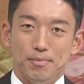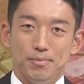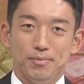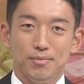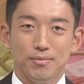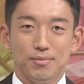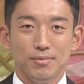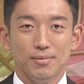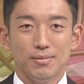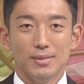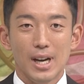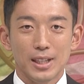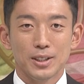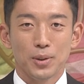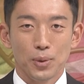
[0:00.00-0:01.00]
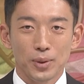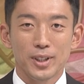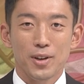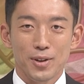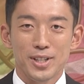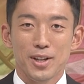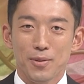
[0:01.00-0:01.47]
うんまあ想
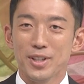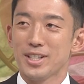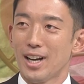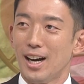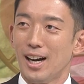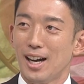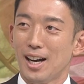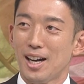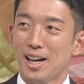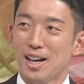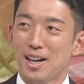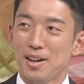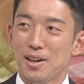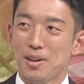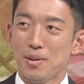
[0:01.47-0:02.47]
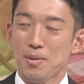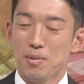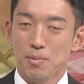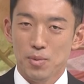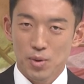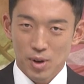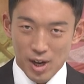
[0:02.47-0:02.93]
定はしてましたあのぐらいは
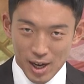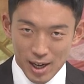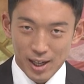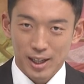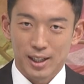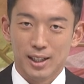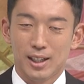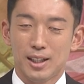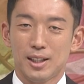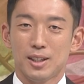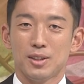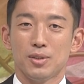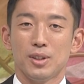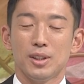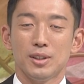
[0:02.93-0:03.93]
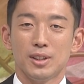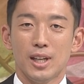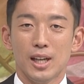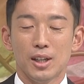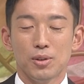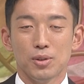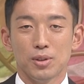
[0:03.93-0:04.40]
来ると、はい、それぐ
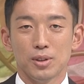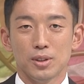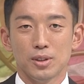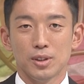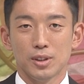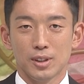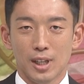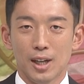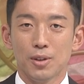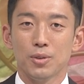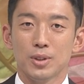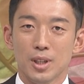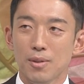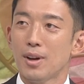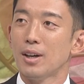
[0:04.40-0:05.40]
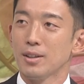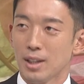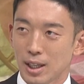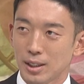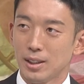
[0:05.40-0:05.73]
らいこう来る可能性はあるな